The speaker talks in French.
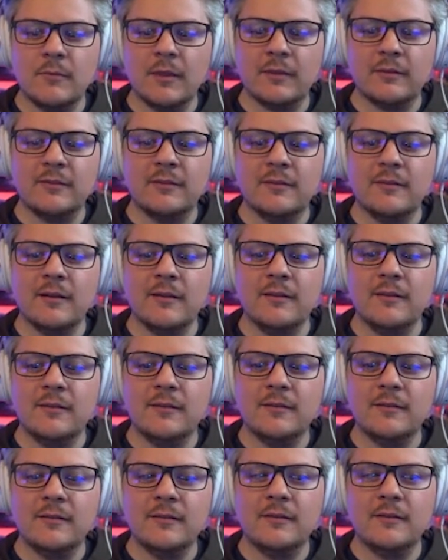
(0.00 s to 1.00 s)
Merci Tali.
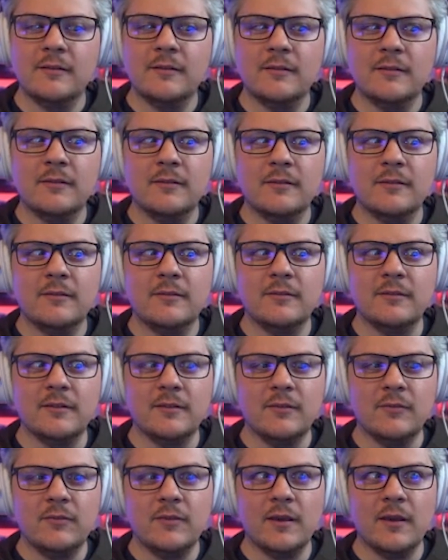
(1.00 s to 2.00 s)

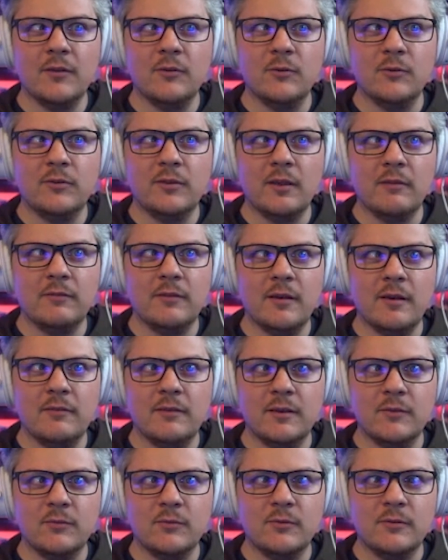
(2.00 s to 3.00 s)
J'étais fier de servir
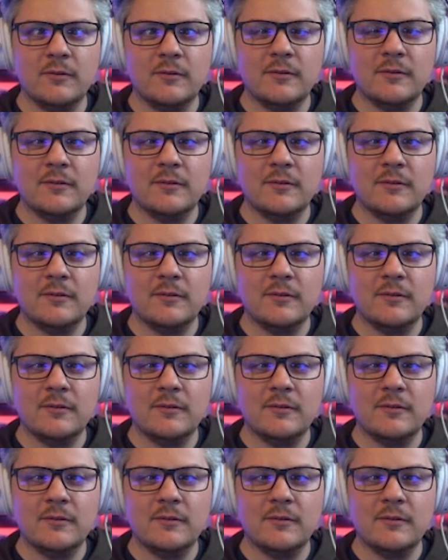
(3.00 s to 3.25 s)
avec vous.